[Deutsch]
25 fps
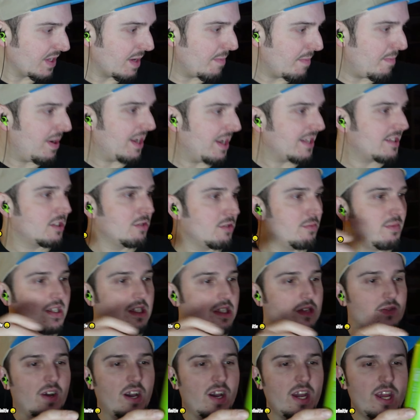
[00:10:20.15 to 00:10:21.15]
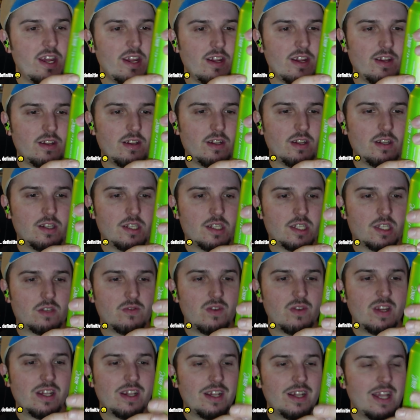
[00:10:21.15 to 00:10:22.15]
Platz Nummer 2,
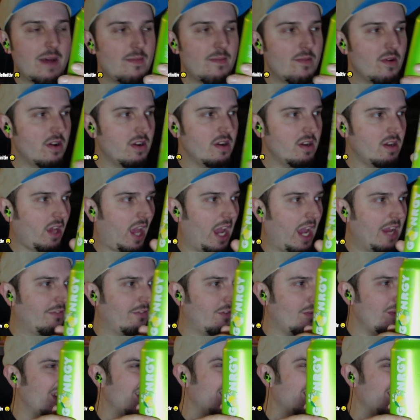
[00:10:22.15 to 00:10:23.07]
Sweet Lemon, kriegt von mir eine